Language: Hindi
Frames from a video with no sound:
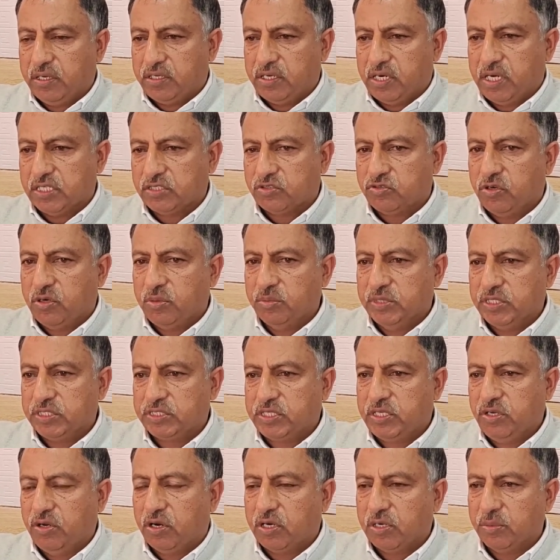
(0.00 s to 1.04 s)
ट्रांसफार्मर्स
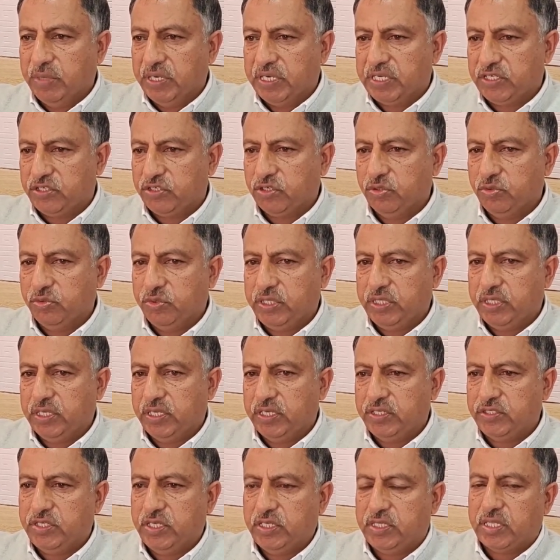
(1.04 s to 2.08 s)
की ऑगमेंटेशन हुई है
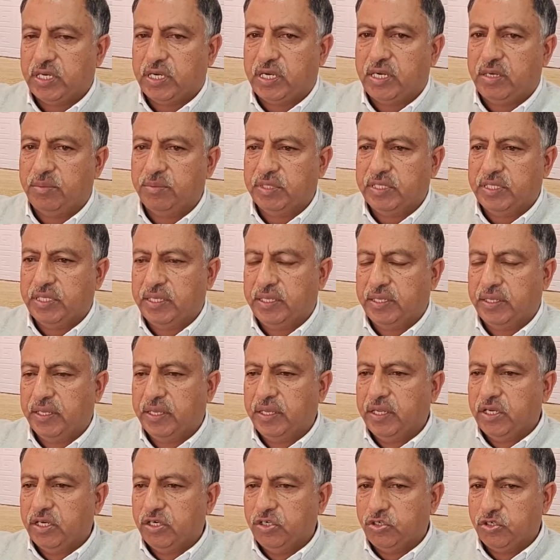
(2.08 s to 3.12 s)
इसी तरह हमने
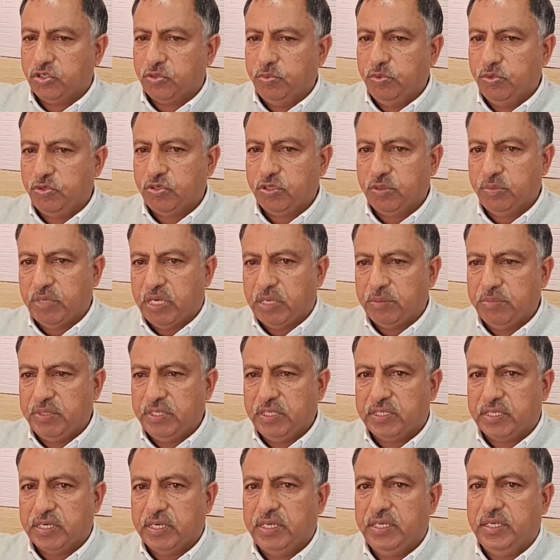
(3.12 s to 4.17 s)
डिस्ट्रीब्यूशन में भी
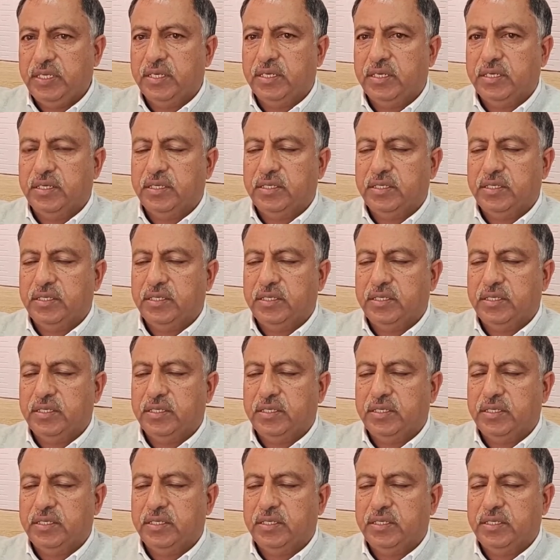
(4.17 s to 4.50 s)
कई